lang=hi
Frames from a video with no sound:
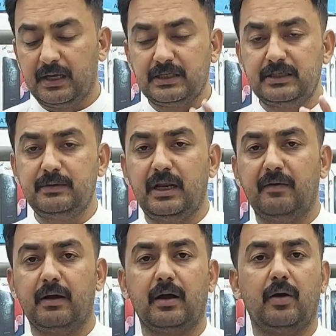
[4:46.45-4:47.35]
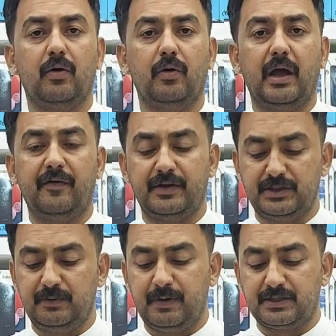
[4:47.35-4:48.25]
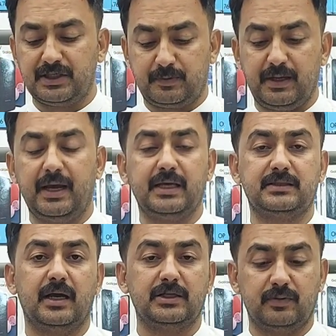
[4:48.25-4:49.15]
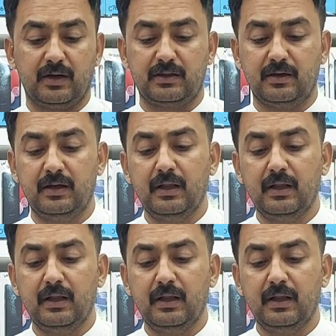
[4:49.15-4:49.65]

किसी भी लेवल का हो एफ एच डी प्लस डिस्प्ले है इसका इस वक्त